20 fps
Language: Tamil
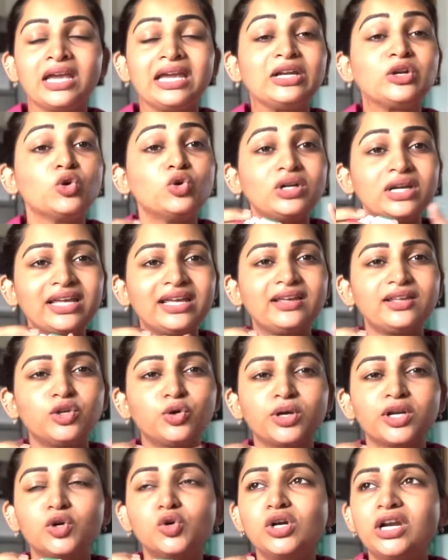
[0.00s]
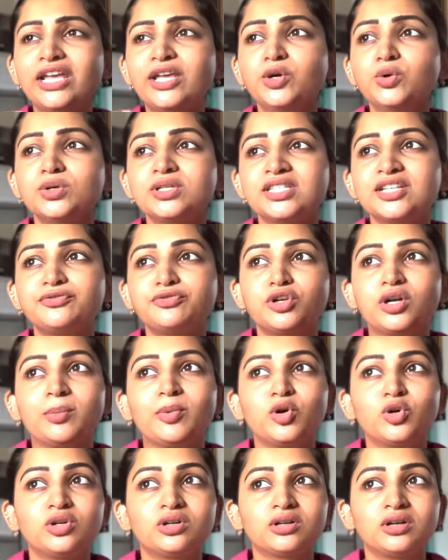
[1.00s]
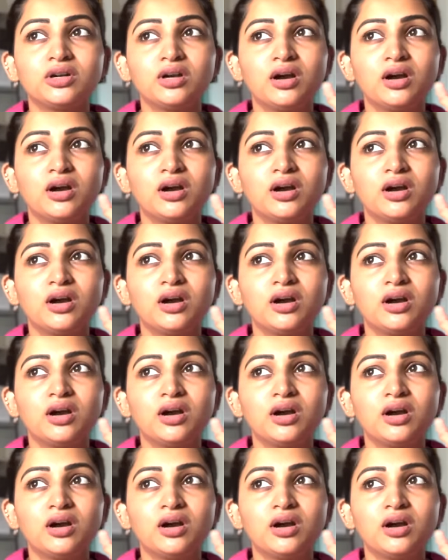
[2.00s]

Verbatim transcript: இட் ஒன்லி யூ கேன் ஒன்லி யூஸ் இட் ஃபார் அபவுட்